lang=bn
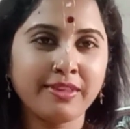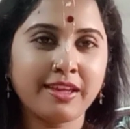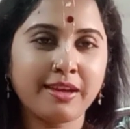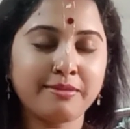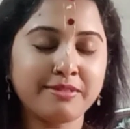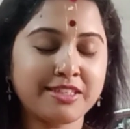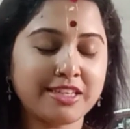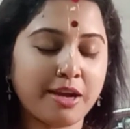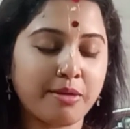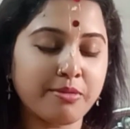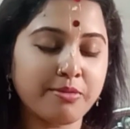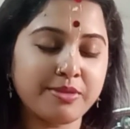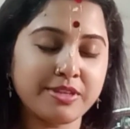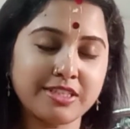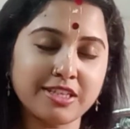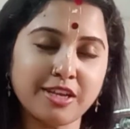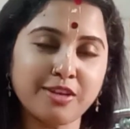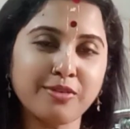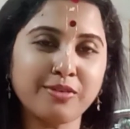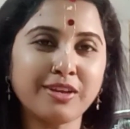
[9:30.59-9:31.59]
আমি সাবু
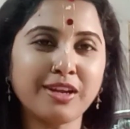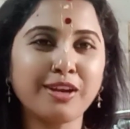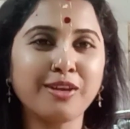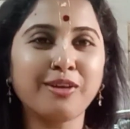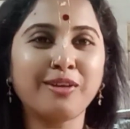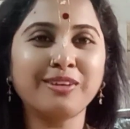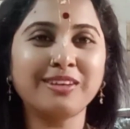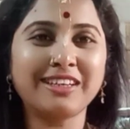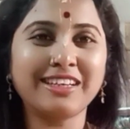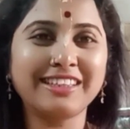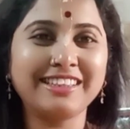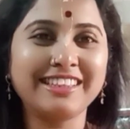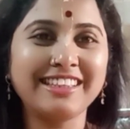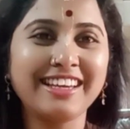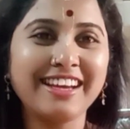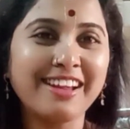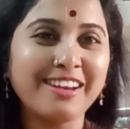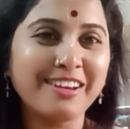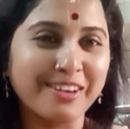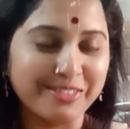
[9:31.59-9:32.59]
ভিজালেও না লঙ্কা
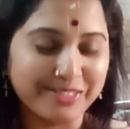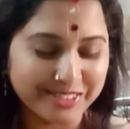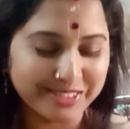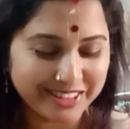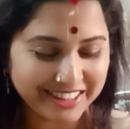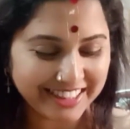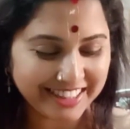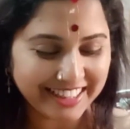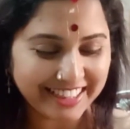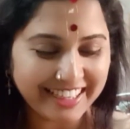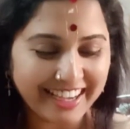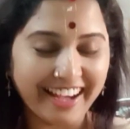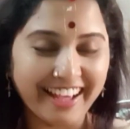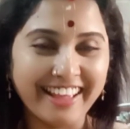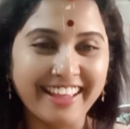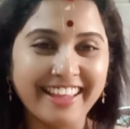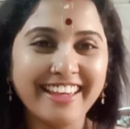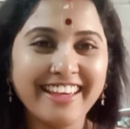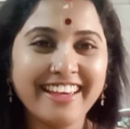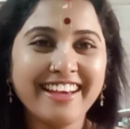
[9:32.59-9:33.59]
দিয়ে আর লবণ দিয়ে খাই